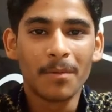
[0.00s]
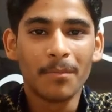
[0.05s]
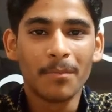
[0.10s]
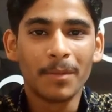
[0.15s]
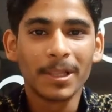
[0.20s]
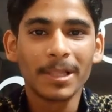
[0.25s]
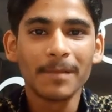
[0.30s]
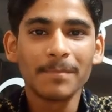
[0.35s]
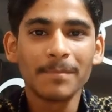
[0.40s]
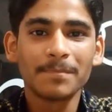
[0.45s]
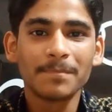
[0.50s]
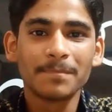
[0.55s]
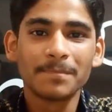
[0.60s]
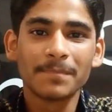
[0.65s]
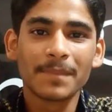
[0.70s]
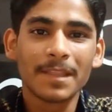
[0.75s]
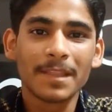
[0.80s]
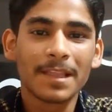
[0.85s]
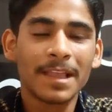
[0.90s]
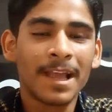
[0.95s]
मतलब
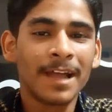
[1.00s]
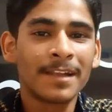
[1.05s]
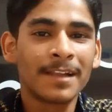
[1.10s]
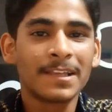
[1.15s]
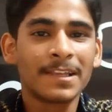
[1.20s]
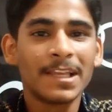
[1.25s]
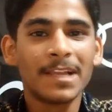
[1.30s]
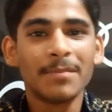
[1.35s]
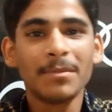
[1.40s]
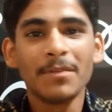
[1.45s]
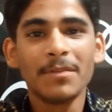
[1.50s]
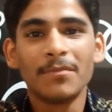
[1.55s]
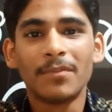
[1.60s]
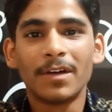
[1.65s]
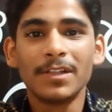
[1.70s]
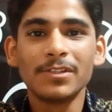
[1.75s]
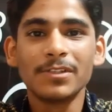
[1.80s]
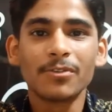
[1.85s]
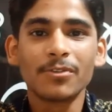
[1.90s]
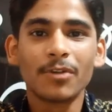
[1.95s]
यार रियलमी
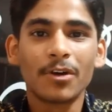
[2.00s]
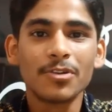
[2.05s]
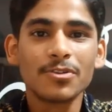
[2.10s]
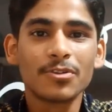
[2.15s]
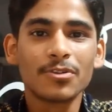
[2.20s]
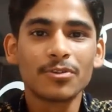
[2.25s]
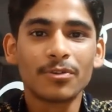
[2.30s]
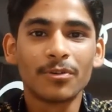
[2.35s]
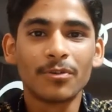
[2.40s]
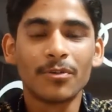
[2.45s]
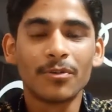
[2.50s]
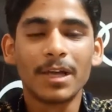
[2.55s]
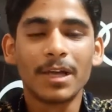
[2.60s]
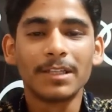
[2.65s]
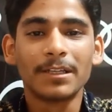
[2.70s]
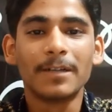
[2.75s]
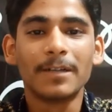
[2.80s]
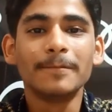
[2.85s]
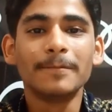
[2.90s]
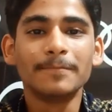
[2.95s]
वन जो लॉन्च हुआ
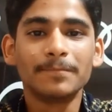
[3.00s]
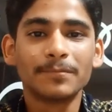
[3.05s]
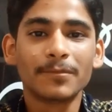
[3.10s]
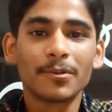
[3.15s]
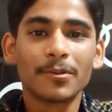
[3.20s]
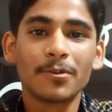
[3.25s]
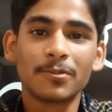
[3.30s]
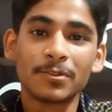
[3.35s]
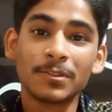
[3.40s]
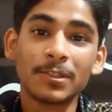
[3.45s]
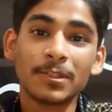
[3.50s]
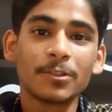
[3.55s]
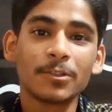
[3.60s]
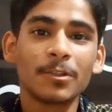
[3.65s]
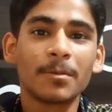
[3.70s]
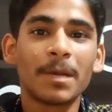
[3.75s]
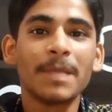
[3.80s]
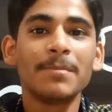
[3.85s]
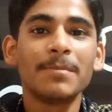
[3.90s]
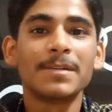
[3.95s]
था उसने तो
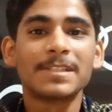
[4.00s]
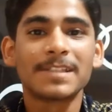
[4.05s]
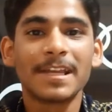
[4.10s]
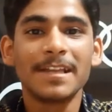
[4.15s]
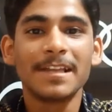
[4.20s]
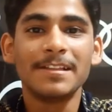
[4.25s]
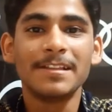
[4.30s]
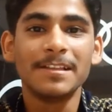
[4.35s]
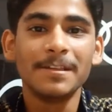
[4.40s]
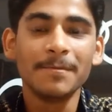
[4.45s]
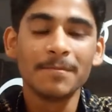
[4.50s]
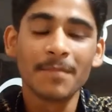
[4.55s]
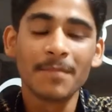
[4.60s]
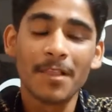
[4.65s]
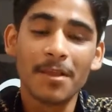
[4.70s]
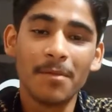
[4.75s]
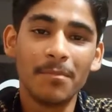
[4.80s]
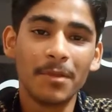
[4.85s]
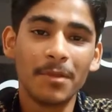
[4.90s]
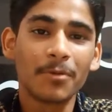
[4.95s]
तबाही मचाई थी
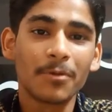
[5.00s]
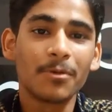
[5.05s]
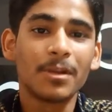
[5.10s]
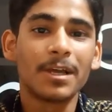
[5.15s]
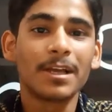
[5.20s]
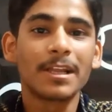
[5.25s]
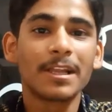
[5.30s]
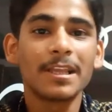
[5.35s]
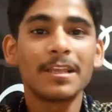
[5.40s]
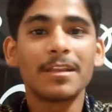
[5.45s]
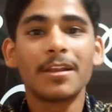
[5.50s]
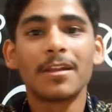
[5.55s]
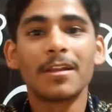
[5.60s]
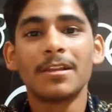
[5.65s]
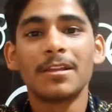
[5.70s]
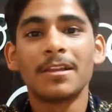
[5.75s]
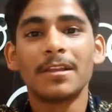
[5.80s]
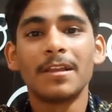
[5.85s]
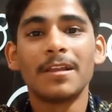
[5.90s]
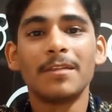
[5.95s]
मेरे को लग रहा है ये
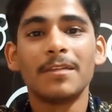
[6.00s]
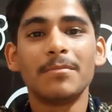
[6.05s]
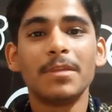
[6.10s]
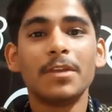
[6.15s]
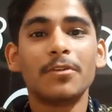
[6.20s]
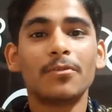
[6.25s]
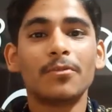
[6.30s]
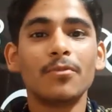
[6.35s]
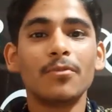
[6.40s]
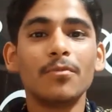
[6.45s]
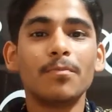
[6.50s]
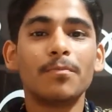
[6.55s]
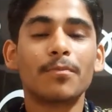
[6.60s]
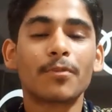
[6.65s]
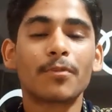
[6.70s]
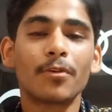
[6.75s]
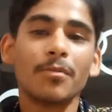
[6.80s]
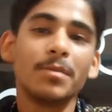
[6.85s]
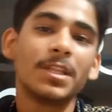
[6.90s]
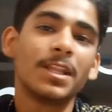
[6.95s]
रियल मी टू
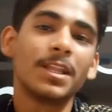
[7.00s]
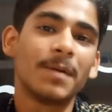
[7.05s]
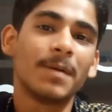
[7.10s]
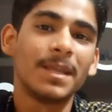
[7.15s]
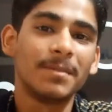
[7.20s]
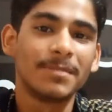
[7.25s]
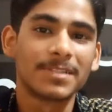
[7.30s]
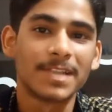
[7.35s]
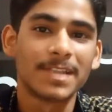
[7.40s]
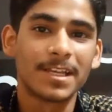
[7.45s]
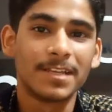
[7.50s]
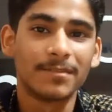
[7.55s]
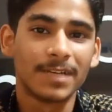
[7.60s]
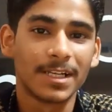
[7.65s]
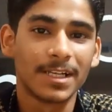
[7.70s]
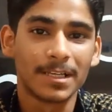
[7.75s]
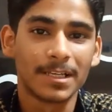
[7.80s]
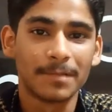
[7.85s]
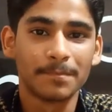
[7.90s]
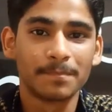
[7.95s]
प्रो भी तबाही मचाने
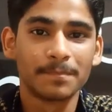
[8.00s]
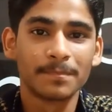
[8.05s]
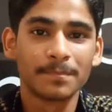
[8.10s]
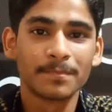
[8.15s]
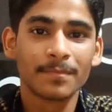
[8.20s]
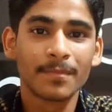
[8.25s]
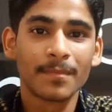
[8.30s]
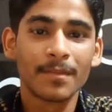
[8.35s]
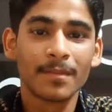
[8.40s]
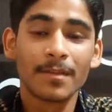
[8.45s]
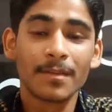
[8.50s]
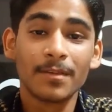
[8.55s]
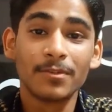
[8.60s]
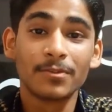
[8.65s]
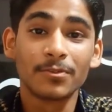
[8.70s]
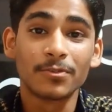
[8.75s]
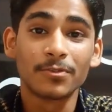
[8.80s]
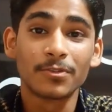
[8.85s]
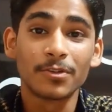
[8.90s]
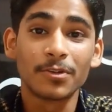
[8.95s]
वाला है
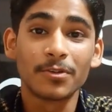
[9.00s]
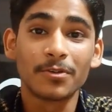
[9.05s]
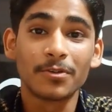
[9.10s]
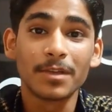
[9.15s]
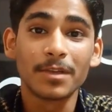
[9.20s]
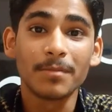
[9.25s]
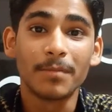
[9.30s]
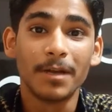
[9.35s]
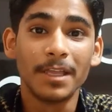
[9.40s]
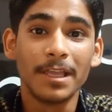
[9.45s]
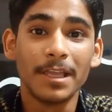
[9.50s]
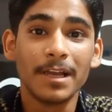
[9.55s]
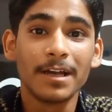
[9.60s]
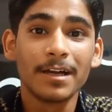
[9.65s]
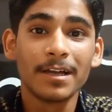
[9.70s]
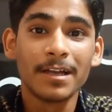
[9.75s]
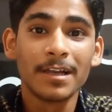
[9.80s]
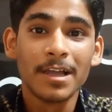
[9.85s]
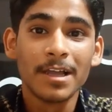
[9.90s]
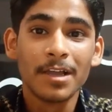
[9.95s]
सोच रहे होगे भैया
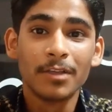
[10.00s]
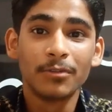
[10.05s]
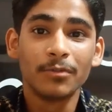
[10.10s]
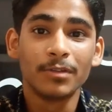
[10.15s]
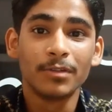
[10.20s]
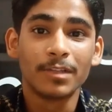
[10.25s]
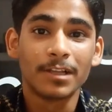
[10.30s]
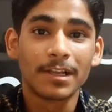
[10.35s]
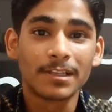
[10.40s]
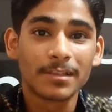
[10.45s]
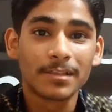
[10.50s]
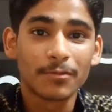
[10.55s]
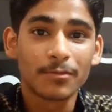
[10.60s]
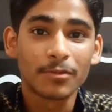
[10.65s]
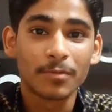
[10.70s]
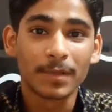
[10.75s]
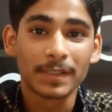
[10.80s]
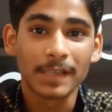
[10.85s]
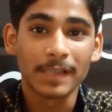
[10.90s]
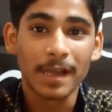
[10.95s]
तू इतना सब कुछ
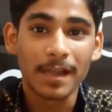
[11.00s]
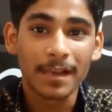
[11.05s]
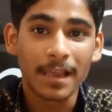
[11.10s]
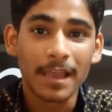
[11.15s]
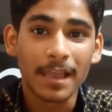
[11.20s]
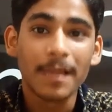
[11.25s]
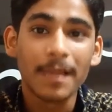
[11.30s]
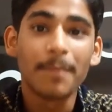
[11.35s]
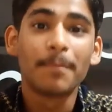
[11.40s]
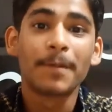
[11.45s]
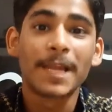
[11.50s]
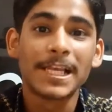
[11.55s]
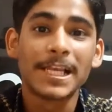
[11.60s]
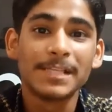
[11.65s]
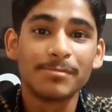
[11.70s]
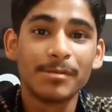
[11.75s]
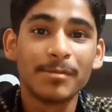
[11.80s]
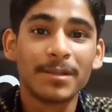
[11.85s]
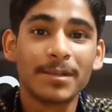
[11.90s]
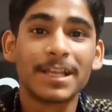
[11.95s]
बता रहा है प्राइस
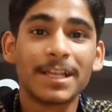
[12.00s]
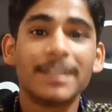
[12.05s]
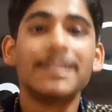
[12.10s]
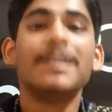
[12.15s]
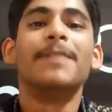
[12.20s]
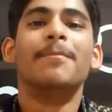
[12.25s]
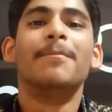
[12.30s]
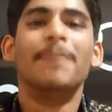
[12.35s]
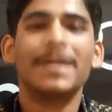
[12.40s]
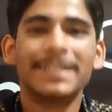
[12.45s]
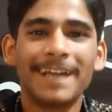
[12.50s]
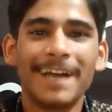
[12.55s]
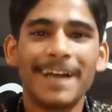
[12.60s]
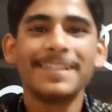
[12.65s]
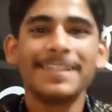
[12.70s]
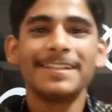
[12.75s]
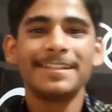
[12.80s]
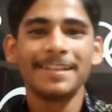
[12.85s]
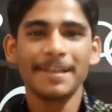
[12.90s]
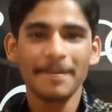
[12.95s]
भी बता दे बता
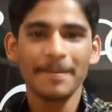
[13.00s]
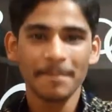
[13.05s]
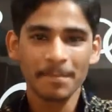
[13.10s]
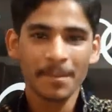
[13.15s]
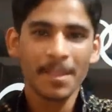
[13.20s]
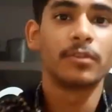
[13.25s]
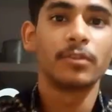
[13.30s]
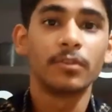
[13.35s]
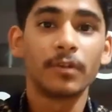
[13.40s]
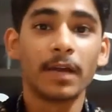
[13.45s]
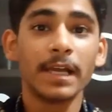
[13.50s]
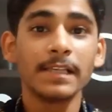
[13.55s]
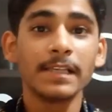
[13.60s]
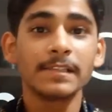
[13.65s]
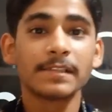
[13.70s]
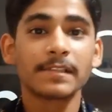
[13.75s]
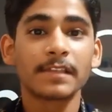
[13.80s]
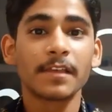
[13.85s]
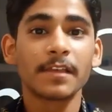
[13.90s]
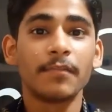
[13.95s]
देते हैं तो गाइज
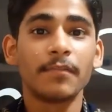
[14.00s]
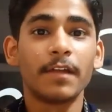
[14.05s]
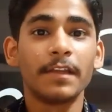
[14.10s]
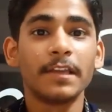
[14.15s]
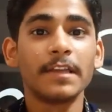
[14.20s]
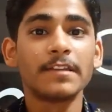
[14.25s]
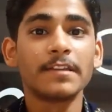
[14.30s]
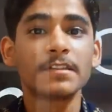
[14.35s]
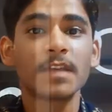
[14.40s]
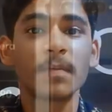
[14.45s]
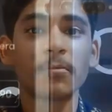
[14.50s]
इसके वेरिएंट्स